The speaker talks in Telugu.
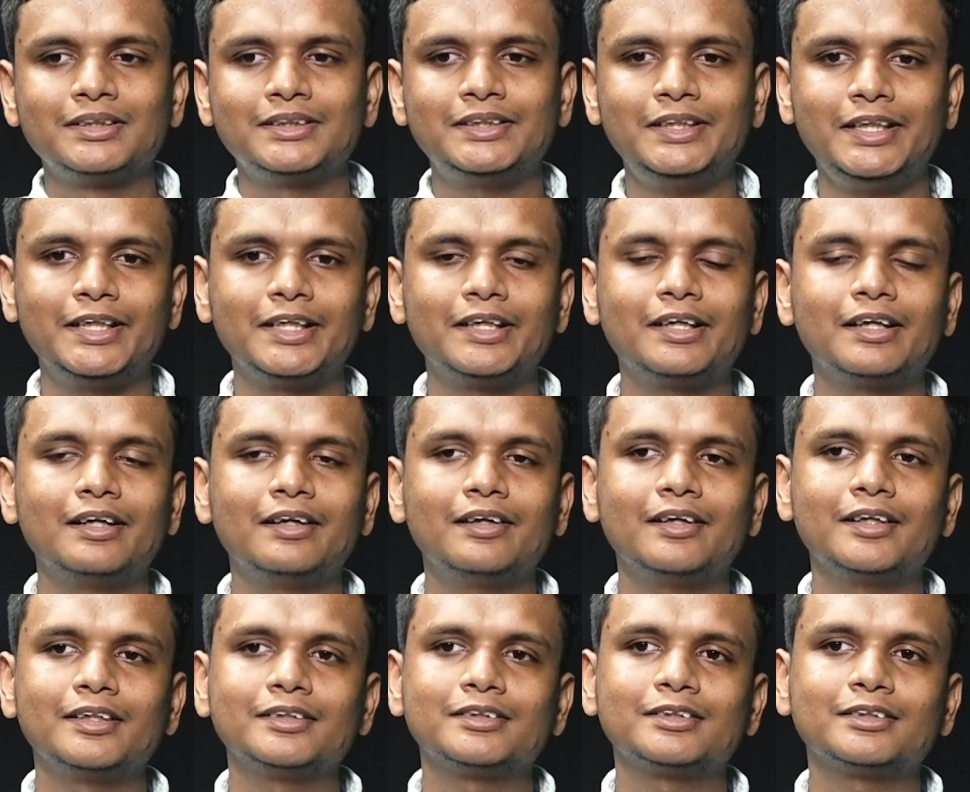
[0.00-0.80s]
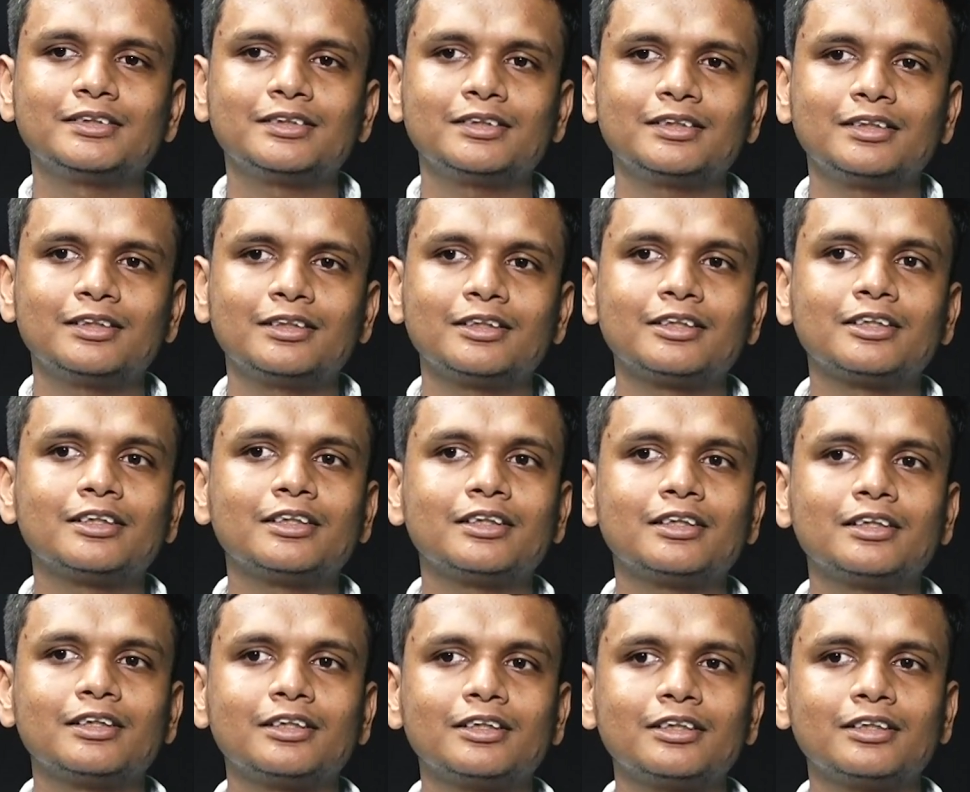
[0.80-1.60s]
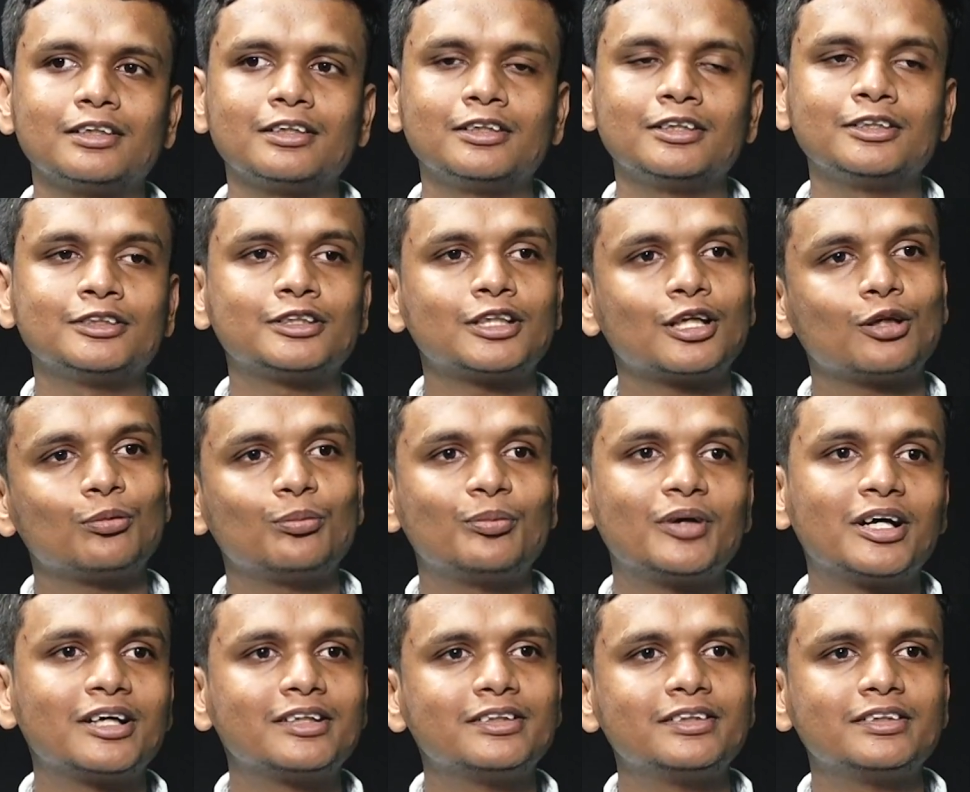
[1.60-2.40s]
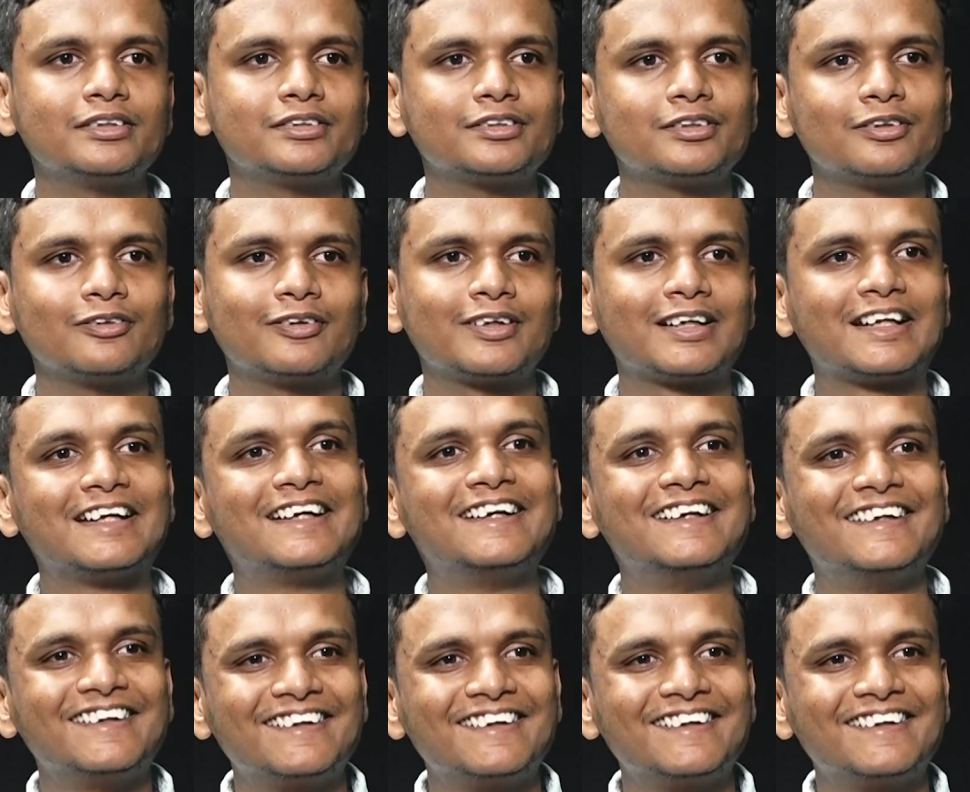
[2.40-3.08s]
షేక్ అండ్ ఇచ్చి చాలా బాగా చేసావని